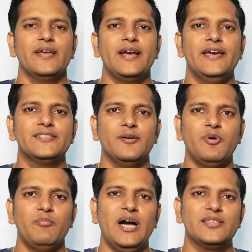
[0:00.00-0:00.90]
गाइज अब
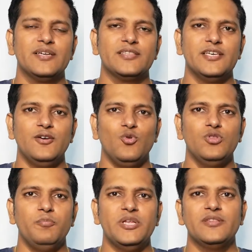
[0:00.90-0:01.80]
हम बात करते हैं
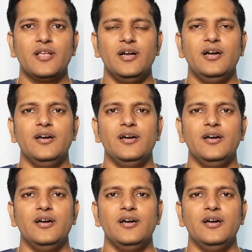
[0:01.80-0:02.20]
उन पंद्रह